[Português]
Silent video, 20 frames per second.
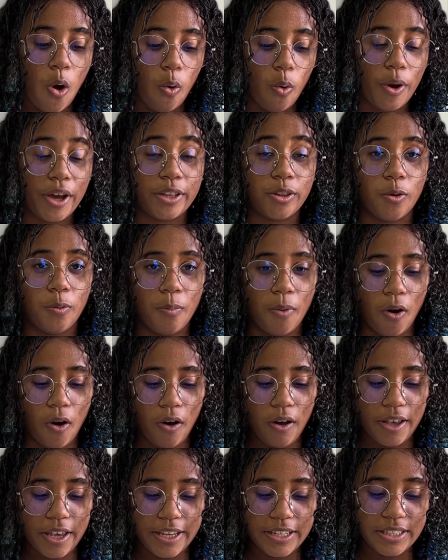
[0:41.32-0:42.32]
O
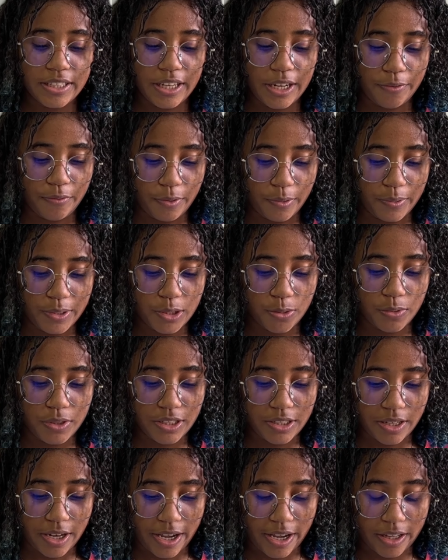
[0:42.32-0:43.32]
Mor escreveu em sua
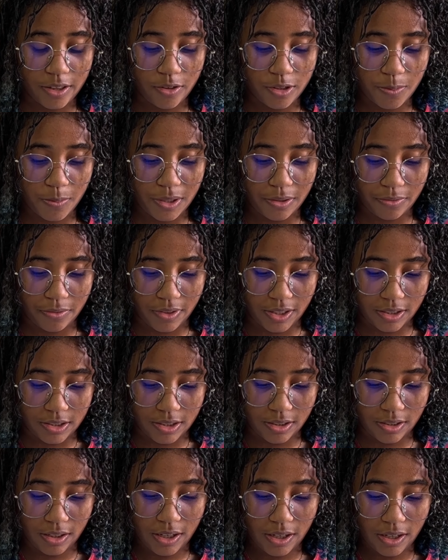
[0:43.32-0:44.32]
estreia
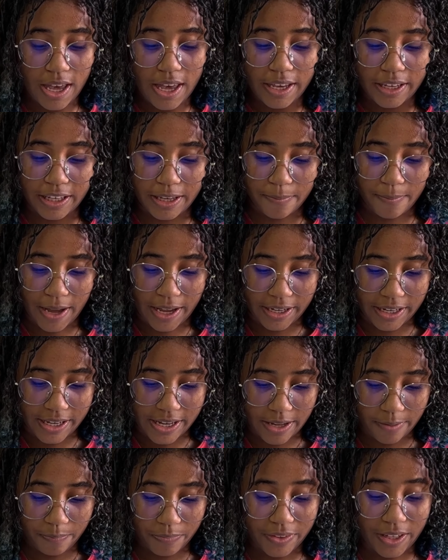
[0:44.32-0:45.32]
2020 que
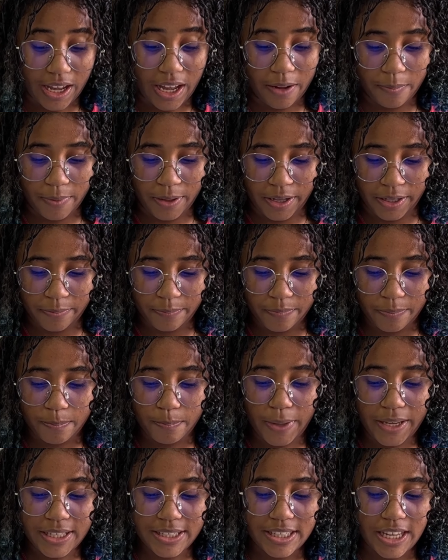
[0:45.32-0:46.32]
Maria, a mãe,
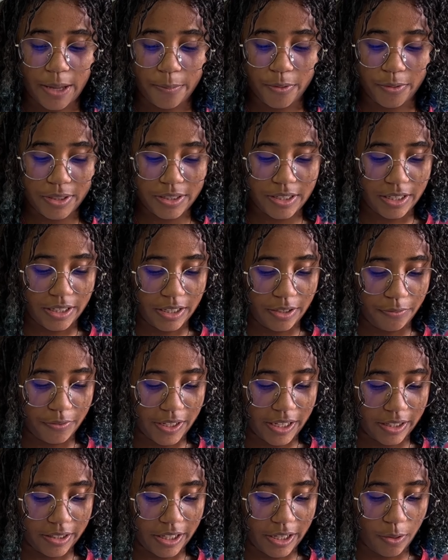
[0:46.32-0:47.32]
bem sabe o que
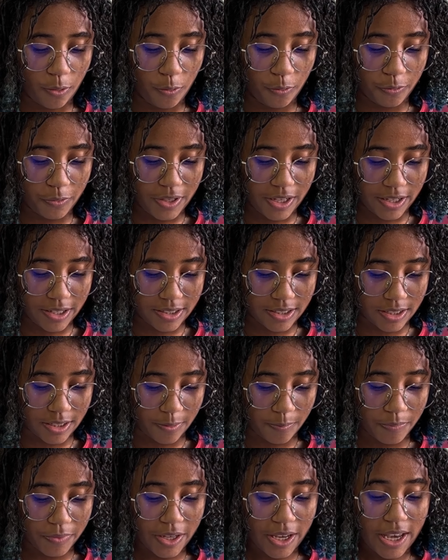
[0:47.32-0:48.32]
significa ter confiança
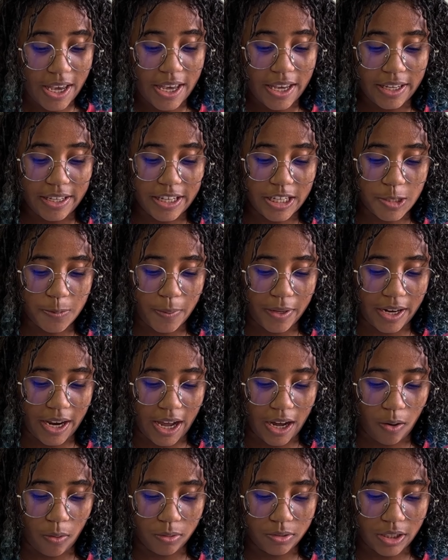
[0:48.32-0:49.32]
e
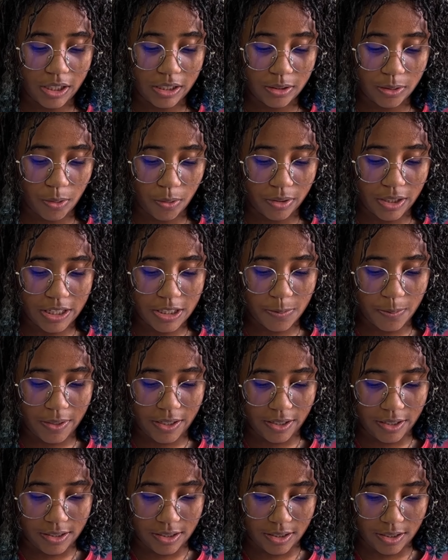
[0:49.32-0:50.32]
esperar contra toda
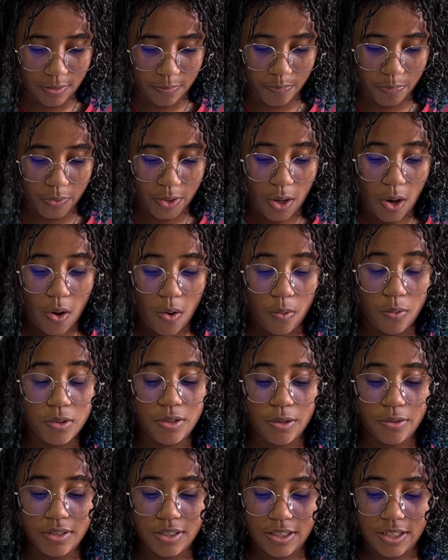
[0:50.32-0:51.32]
esperança. O
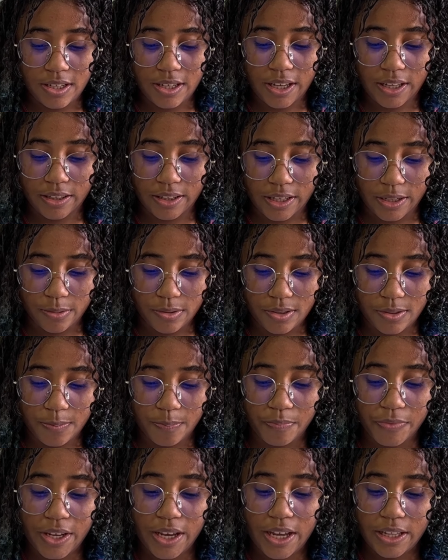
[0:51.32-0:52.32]
seu sim a Deus
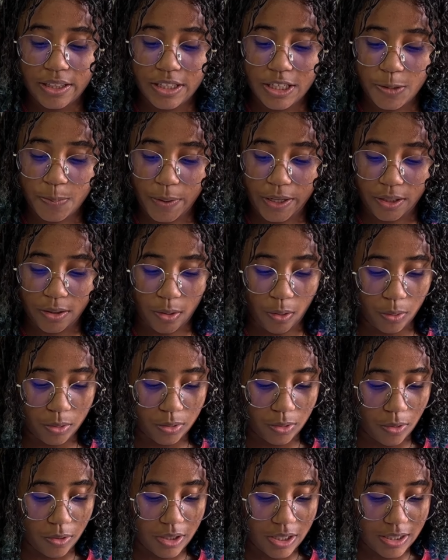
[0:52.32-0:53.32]
despertou
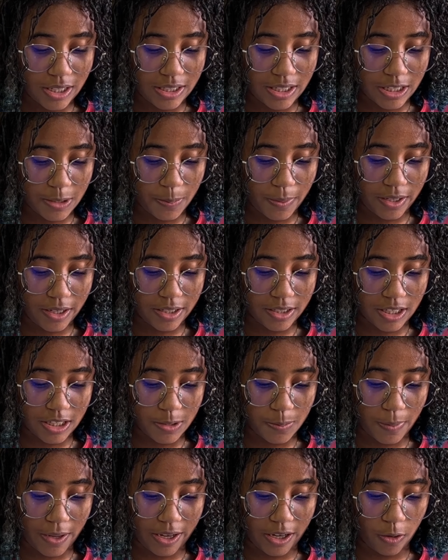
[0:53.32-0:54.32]
todas as
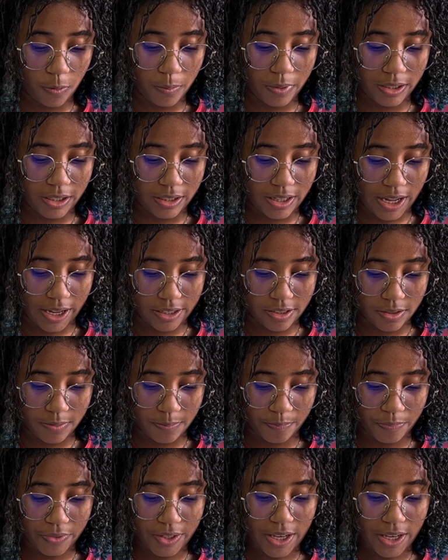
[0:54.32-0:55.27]
esperanças para a humanidade.